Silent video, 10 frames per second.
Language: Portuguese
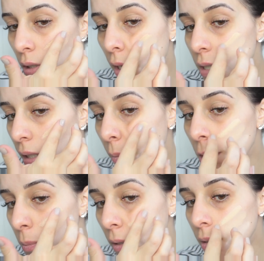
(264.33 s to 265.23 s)
Nude 3 aqui
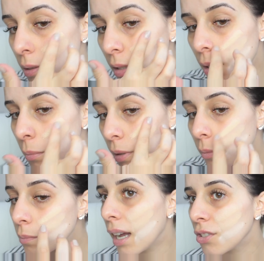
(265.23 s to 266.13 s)
mais pra cima.
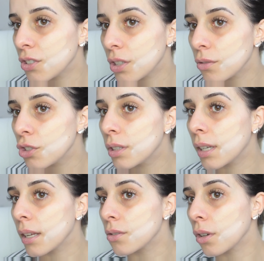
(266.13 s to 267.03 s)
Ah, gente, é nude
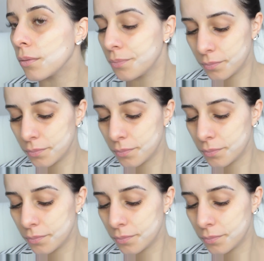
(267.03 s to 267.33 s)
3, ó.